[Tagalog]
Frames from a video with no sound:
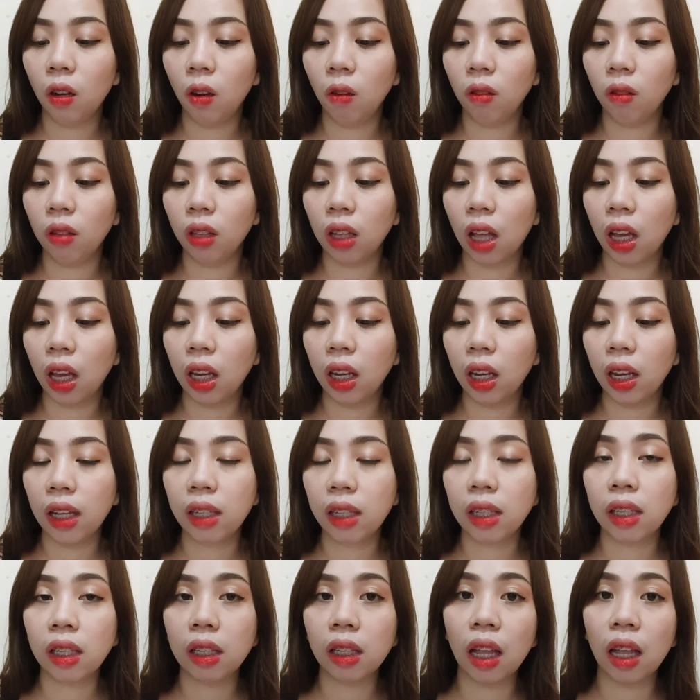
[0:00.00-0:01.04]
glutathione,
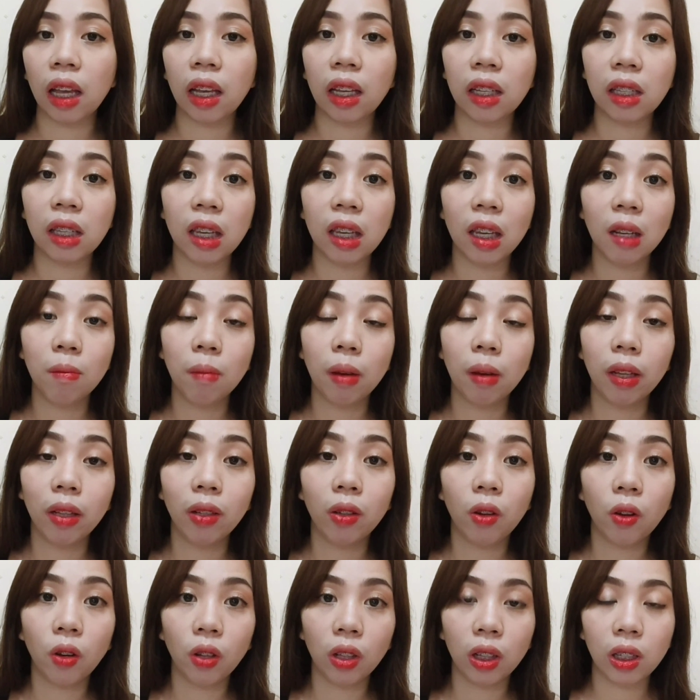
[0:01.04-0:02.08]

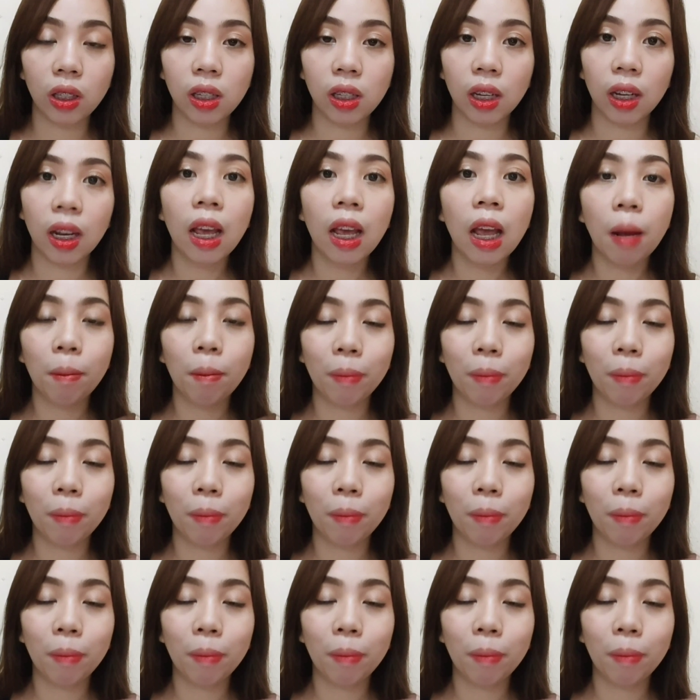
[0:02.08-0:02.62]
niacinamide, collagen.